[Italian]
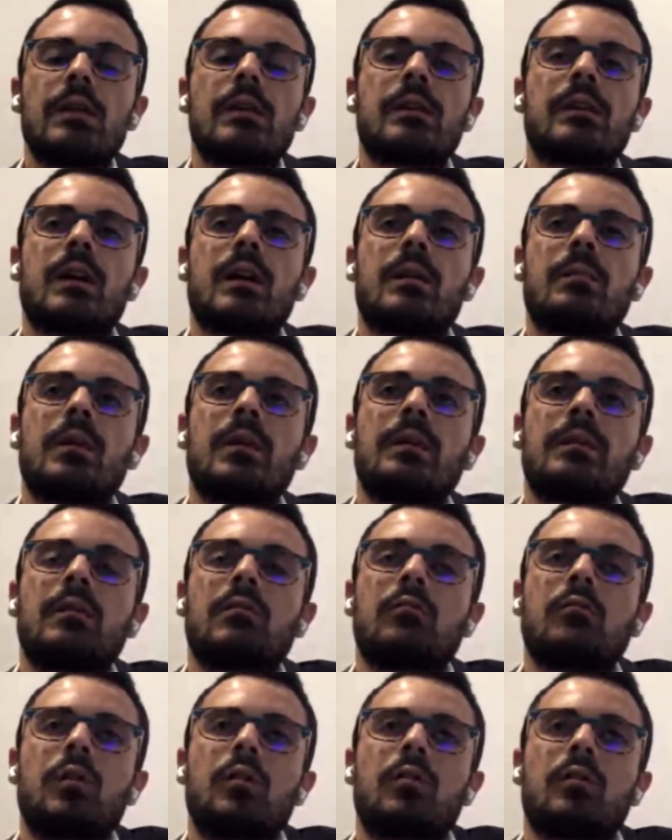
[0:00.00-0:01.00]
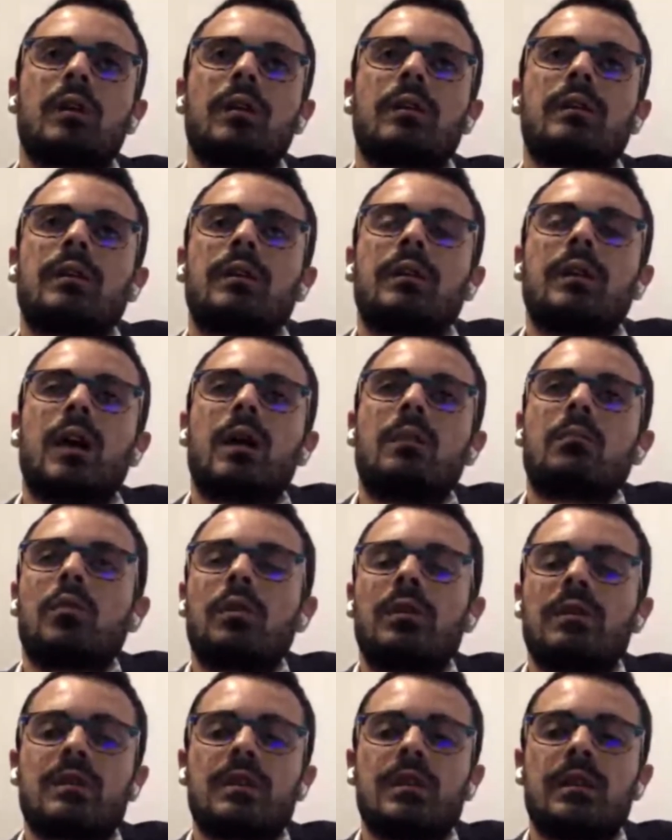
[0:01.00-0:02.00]
Chiaramente quello che
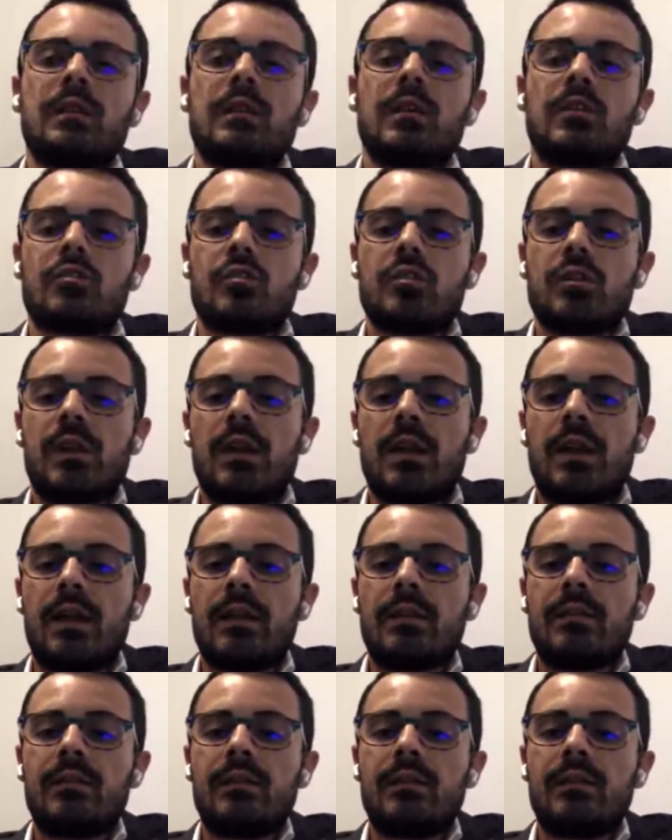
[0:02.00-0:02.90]
chiediamo ai sindaci è